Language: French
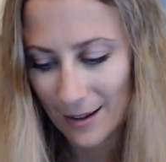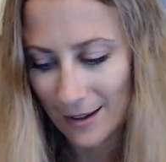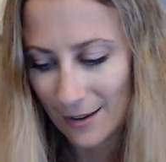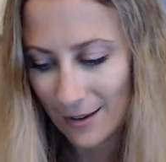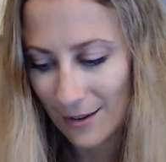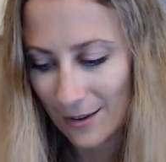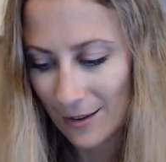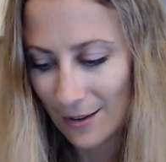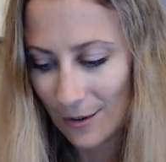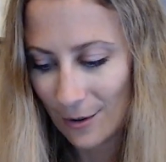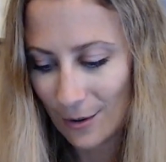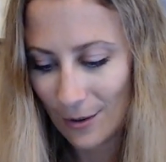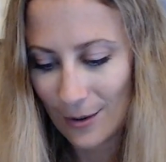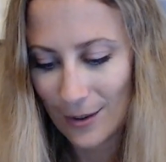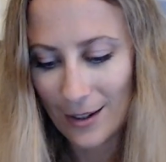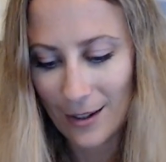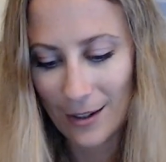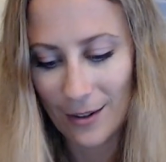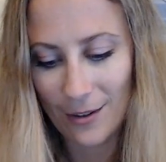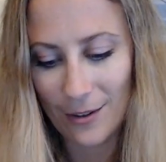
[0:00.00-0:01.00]
de
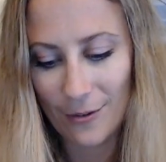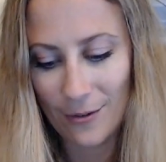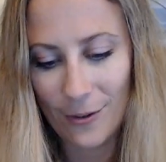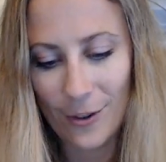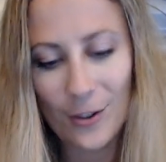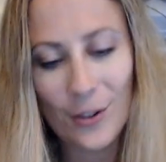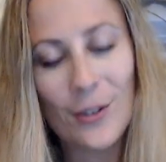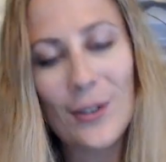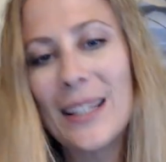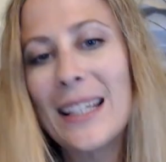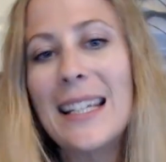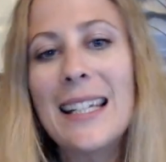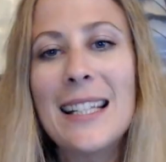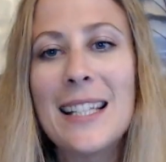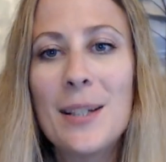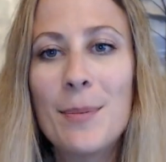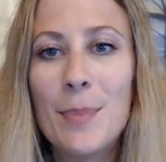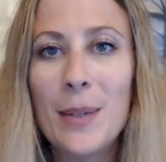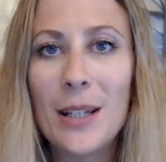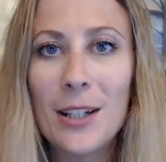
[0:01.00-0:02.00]
votre guide
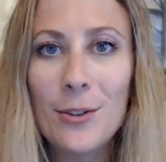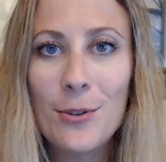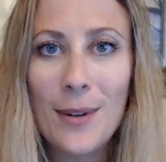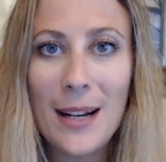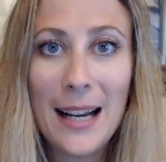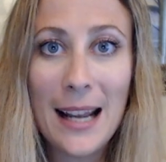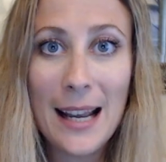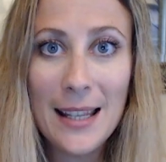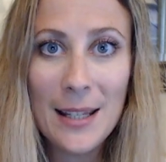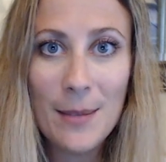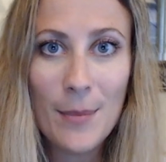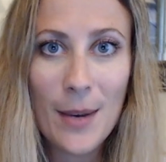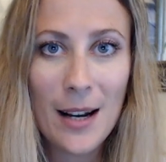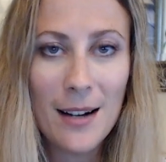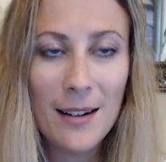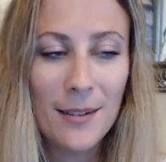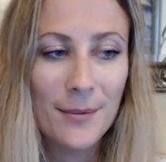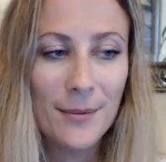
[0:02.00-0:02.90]
spirituel animal.